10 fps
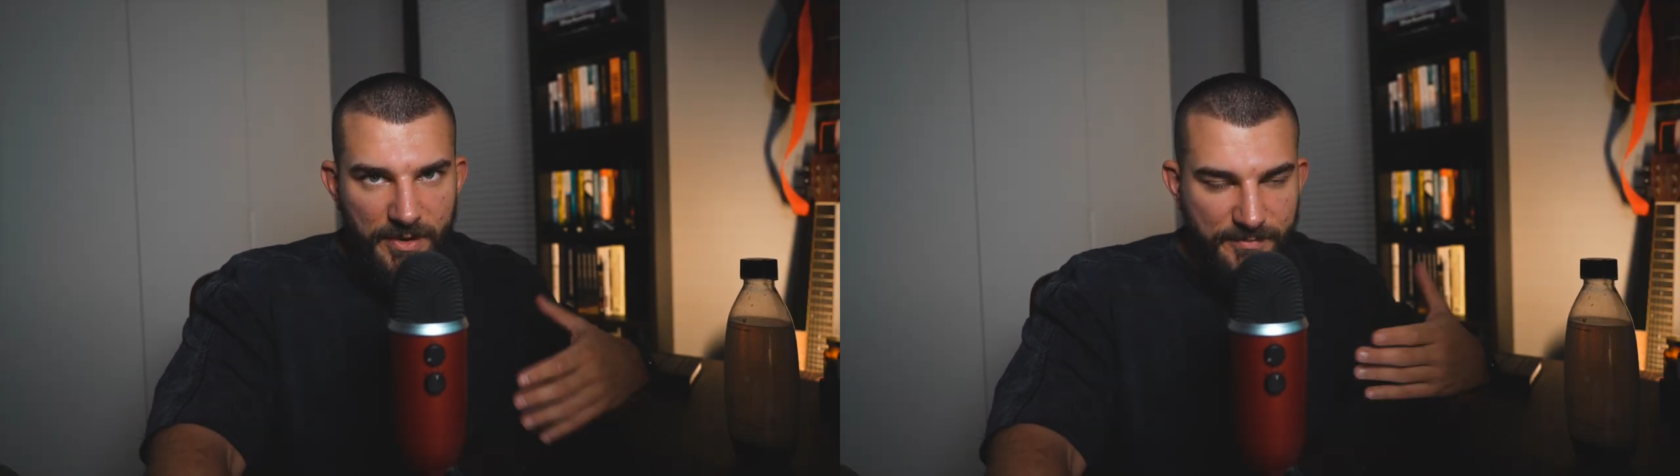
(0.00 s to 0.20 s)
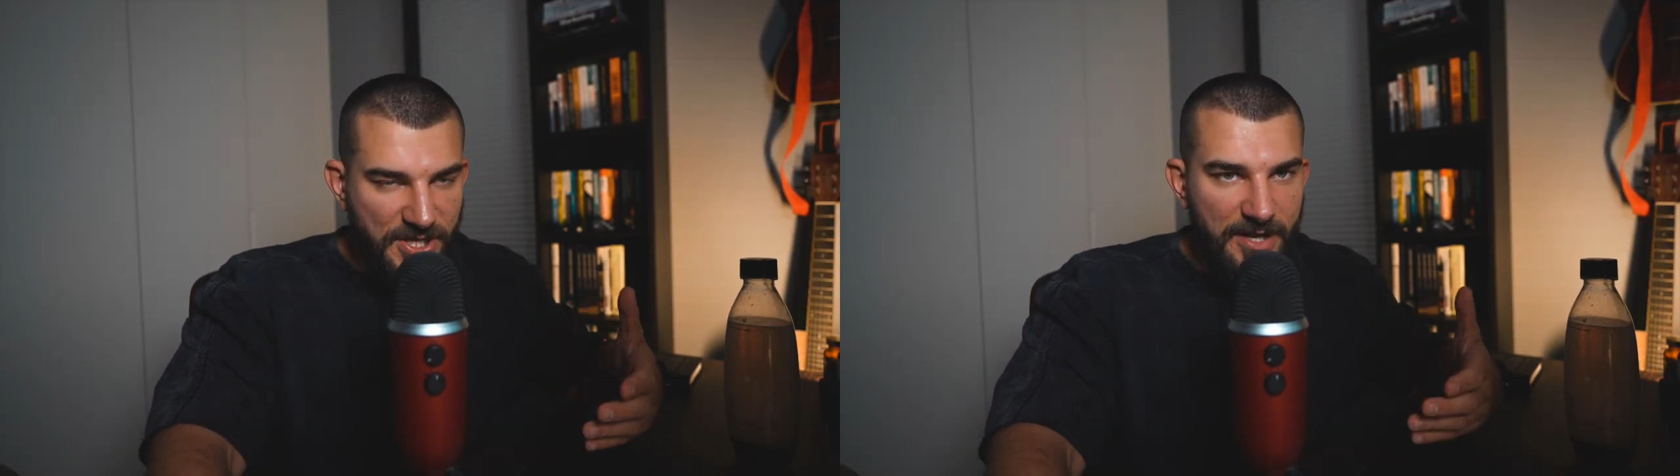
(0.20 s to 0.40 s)

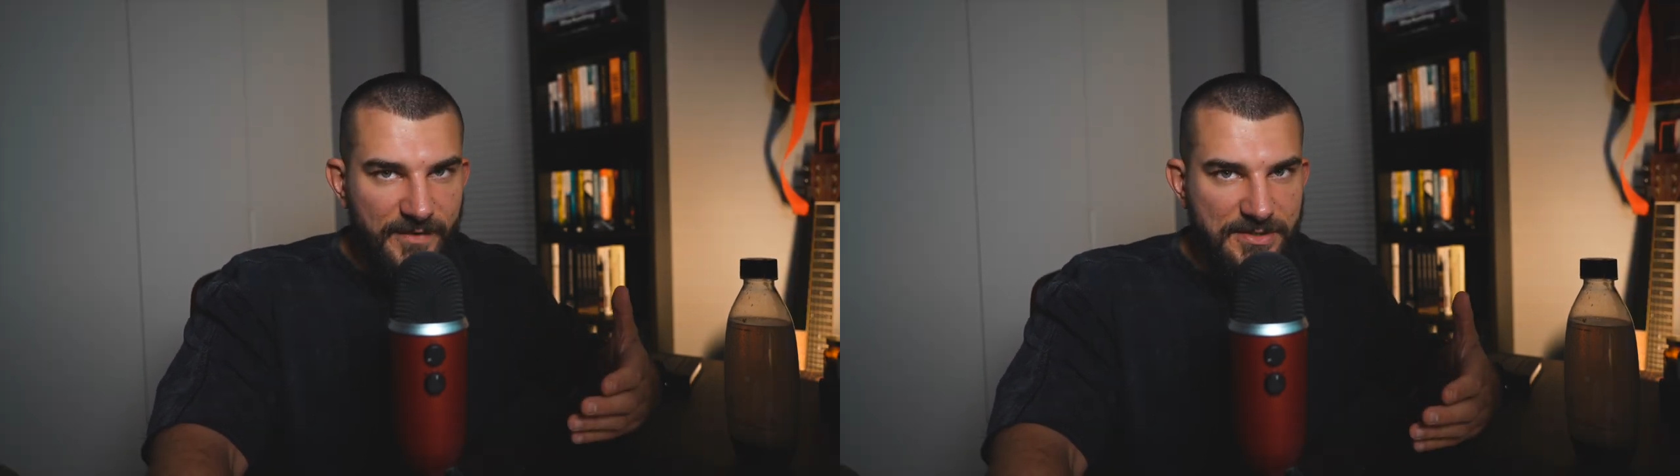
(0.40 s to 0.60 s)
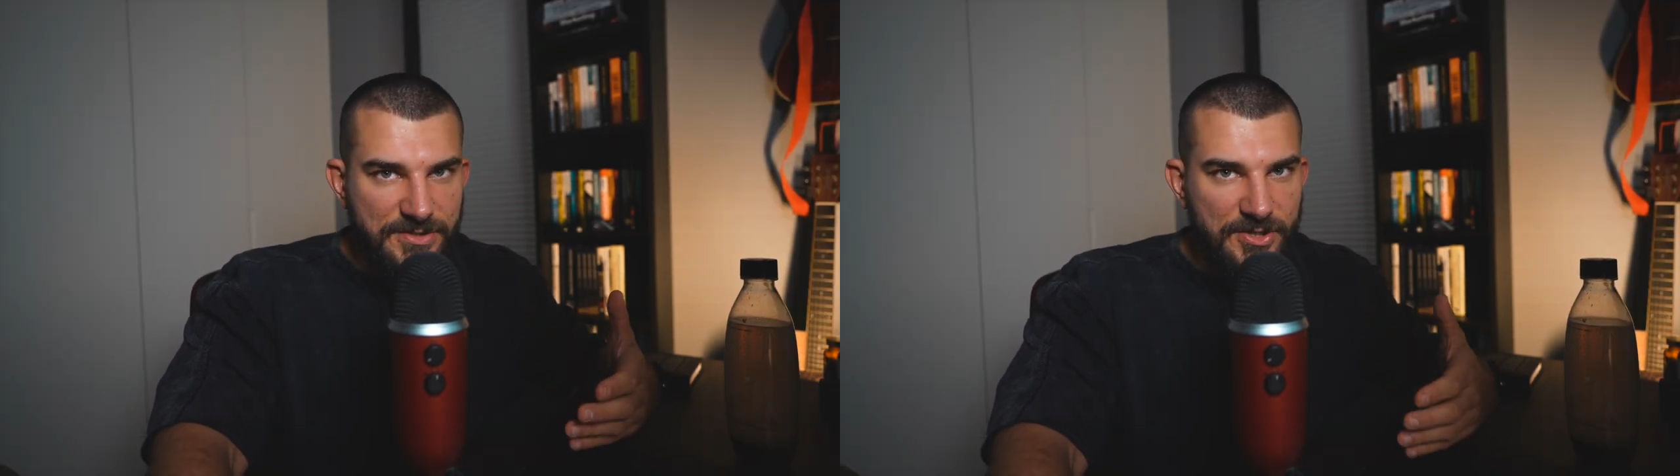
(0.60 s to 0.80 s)
i
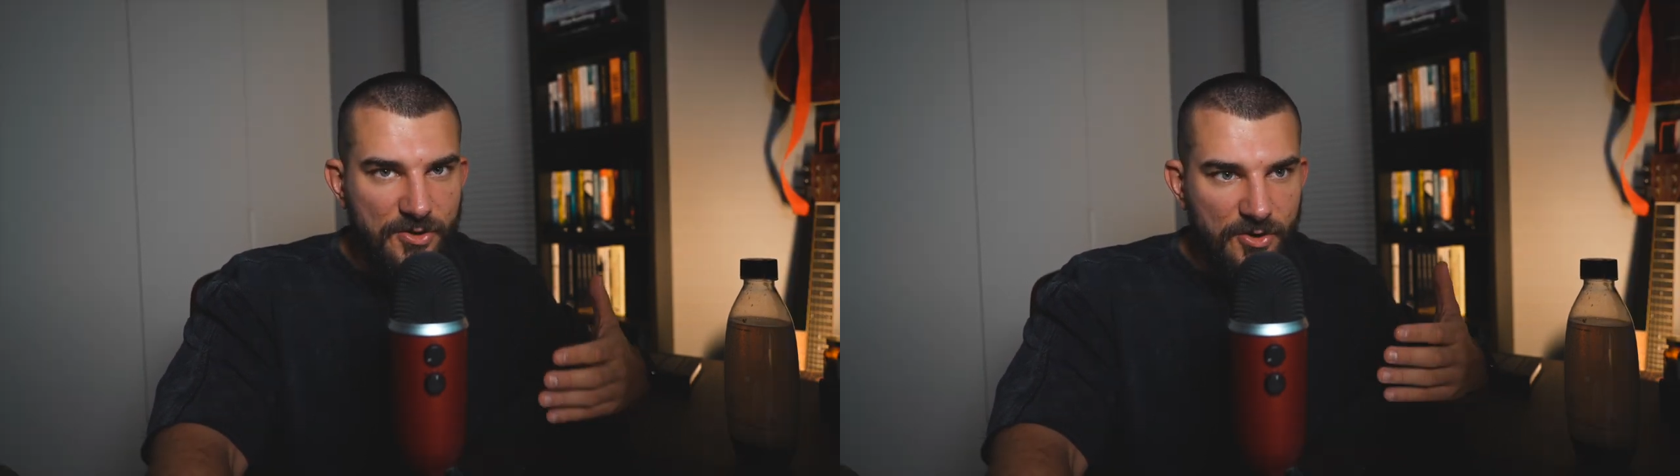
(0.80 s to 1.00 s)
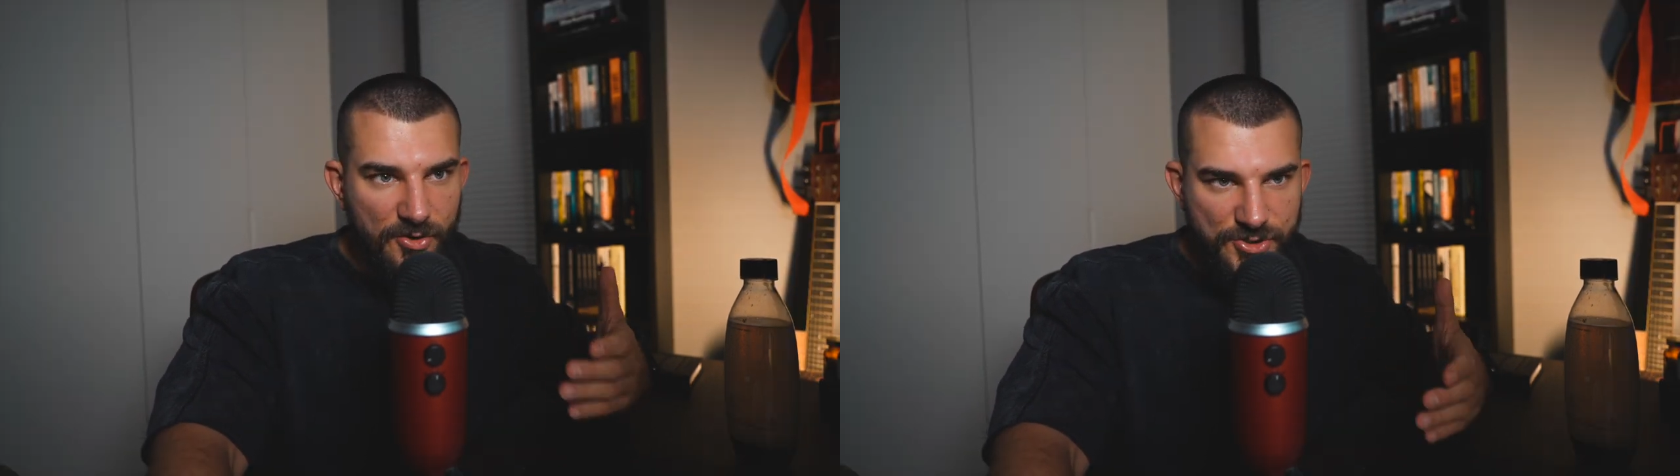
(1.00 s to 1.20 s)
przerwać,
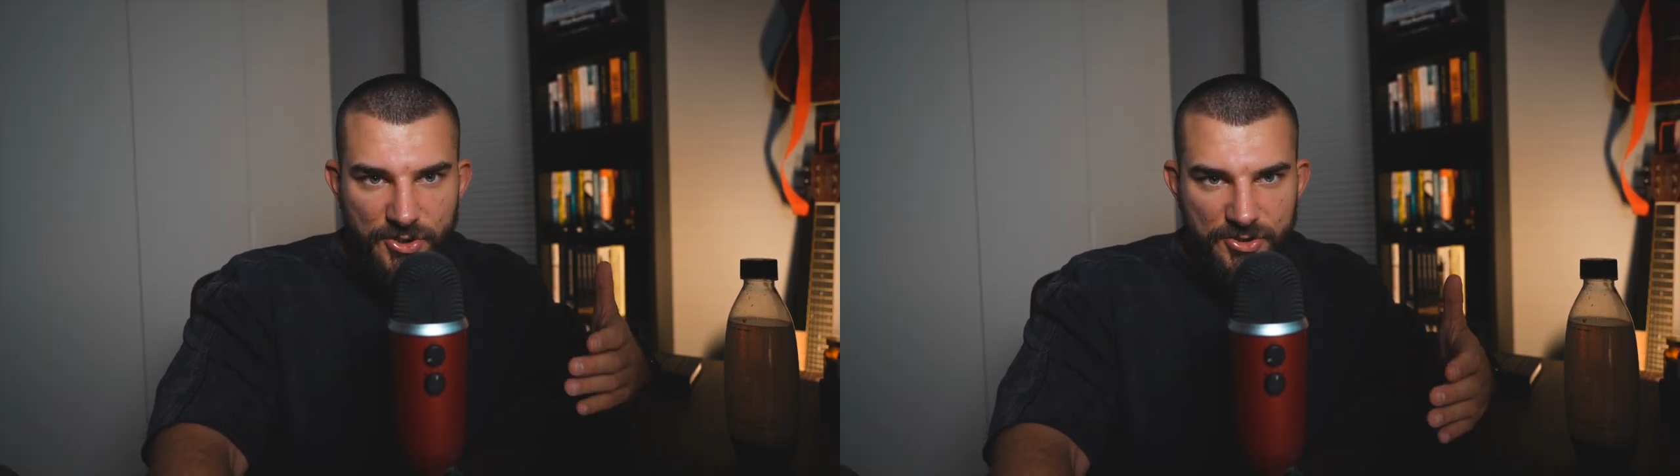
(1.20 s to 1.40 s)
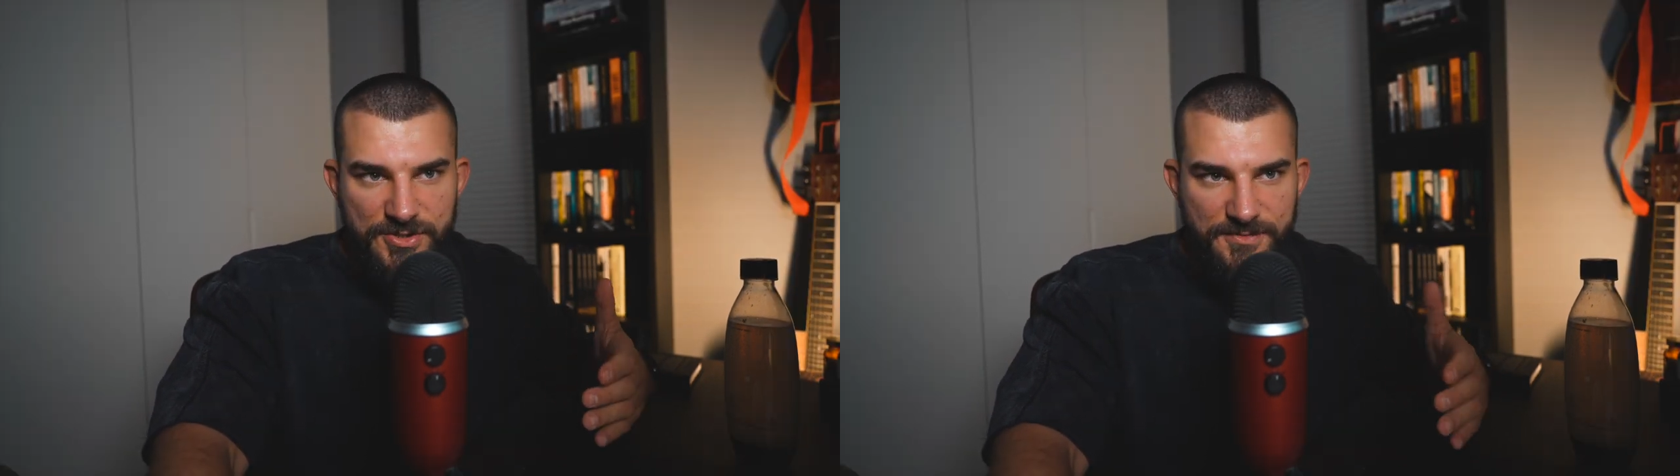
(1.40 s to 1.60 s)
tylko chodzi o to,